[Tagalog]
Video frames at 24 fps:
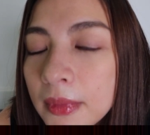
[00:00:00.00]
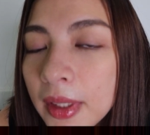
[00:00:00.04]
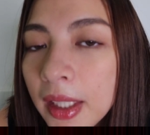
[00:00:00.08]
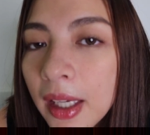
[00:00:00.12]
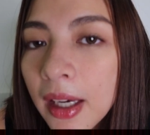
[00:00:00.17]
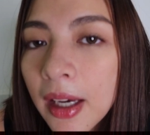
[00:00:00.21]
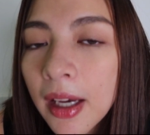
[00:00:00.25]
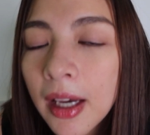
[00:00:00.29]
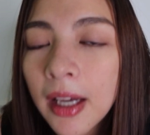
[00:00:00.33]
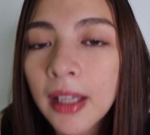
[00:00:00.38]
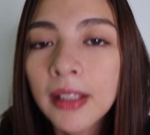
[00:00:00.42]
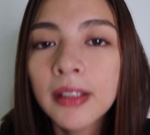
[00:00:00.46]

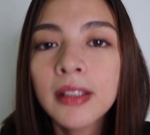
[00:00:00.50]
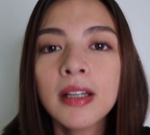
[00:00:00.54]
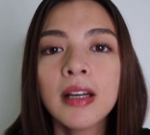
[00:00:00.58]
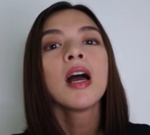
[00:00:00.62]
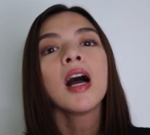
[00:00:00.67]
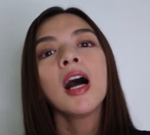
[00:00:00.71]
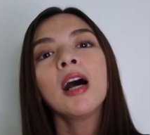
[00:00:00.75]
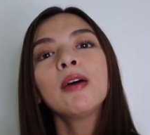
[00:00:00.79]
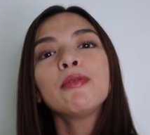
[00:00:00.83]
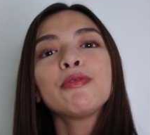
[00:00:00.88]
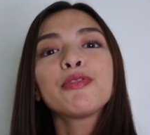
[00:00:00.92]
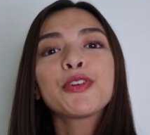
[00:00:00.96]
Yan.
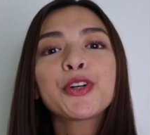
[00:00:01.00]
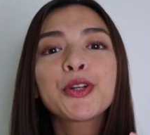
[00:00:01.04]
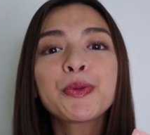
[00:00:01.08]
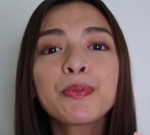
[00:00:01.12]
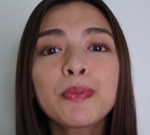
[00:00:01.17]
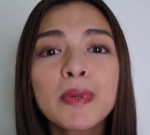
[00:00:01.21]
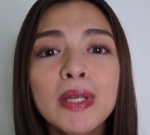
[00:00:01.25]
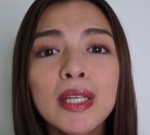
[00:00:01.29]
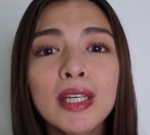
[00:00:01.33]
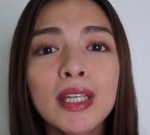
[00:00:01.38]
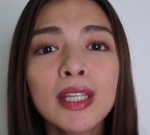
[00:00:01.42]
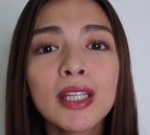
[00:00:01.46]
Um, for
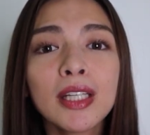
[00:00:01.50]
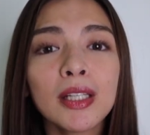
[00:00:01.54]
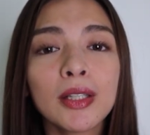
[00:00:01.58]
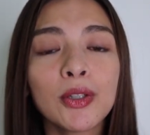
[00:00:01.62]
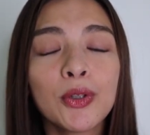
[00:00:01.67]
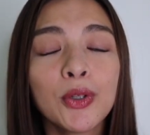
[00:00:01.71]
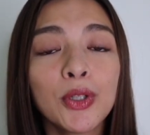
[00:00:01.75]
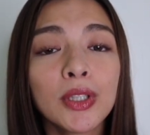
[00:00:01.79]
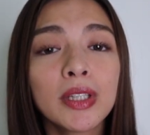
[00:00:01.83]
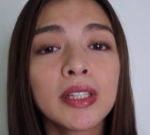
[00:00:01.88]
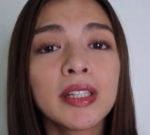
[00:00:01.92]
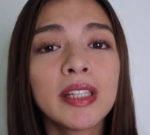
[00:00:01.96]
me,
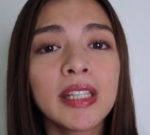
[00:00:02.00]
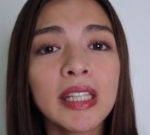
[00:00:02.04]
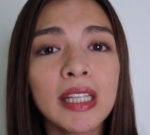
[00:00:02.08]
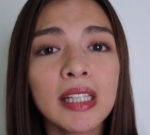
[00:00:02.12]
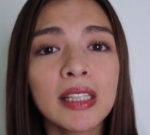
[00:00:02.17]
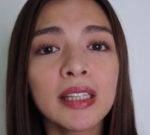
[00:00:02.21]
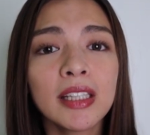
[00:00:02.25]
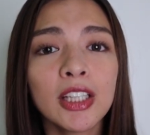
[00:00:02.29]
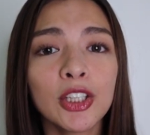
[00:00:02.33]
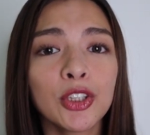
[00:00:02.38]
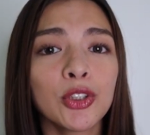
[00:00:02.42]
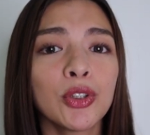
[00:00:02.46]
good
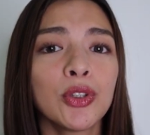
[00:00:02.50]
deal na